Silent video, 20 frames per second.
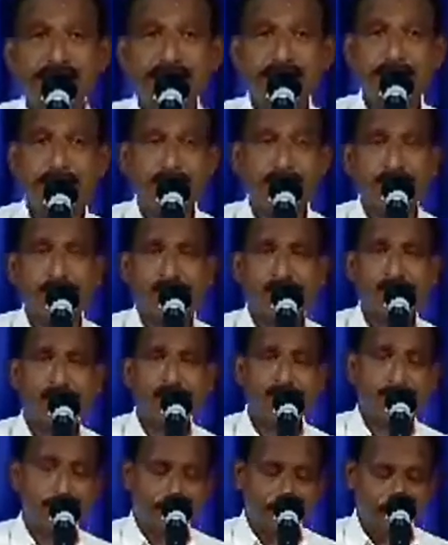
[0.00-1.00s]
ప్రేమైన
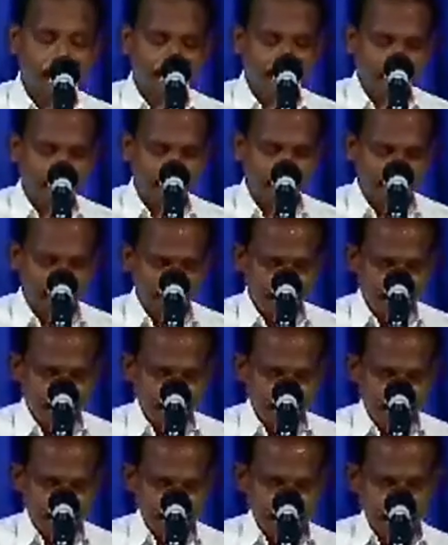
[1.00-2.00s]
దేవుని పిల్లలరా
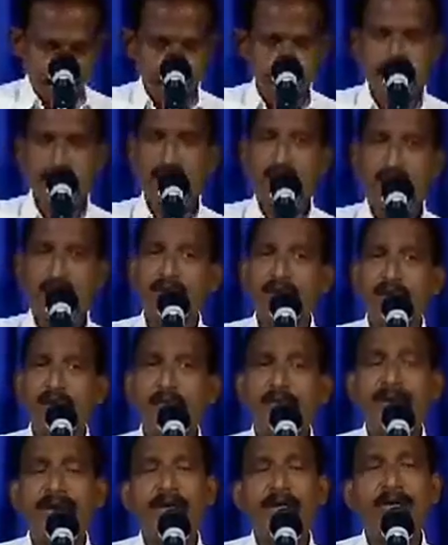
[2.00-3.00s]
మరి నిజంగా
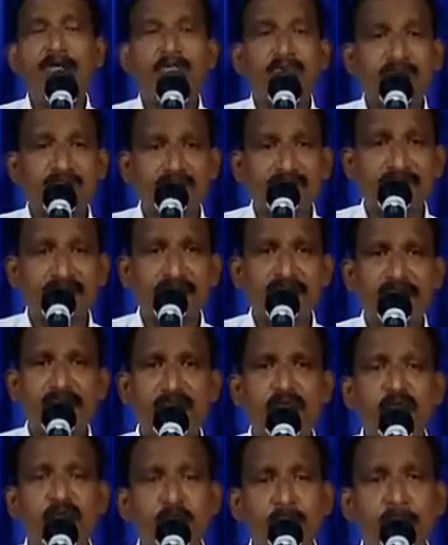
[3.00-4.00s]
దేవునికి కృతజ్ఞత
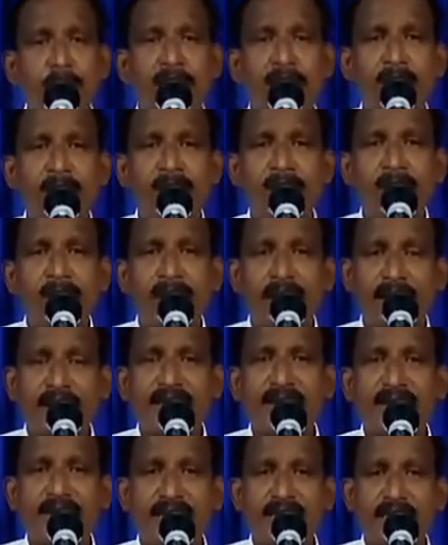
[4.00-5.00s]
చూపడం
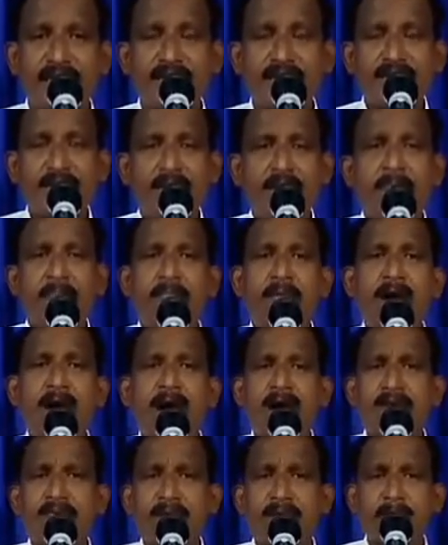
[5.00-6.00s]
అనేది
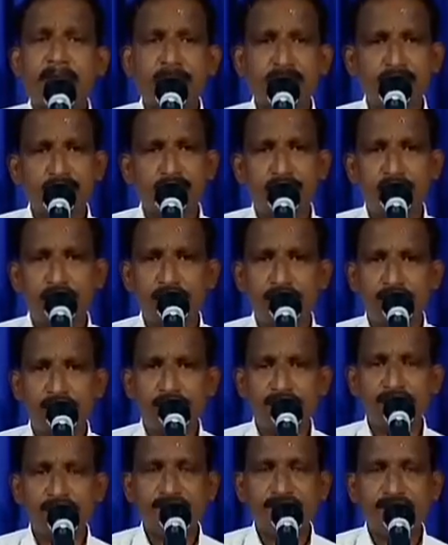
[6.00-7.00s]
మానవ బ్రతుకులలో
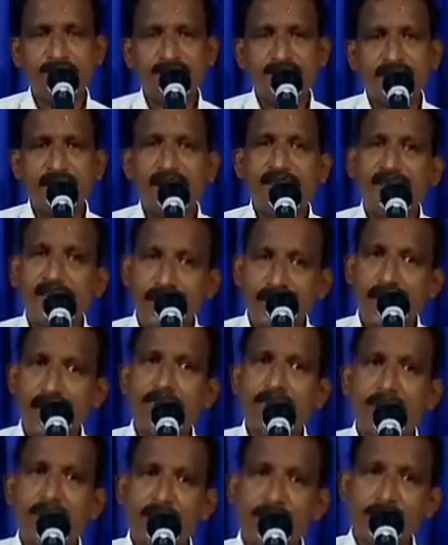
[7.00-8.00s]
అది ఎలా
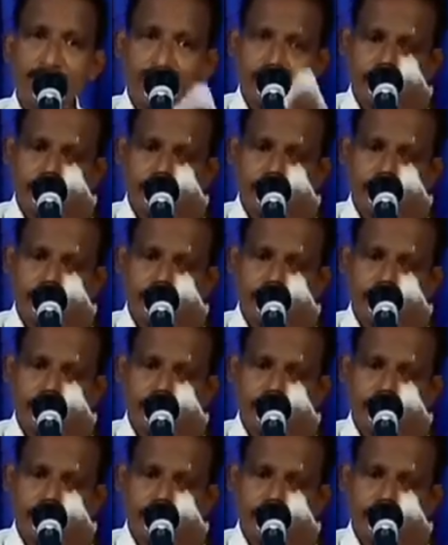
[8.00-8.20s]
ఉండాలి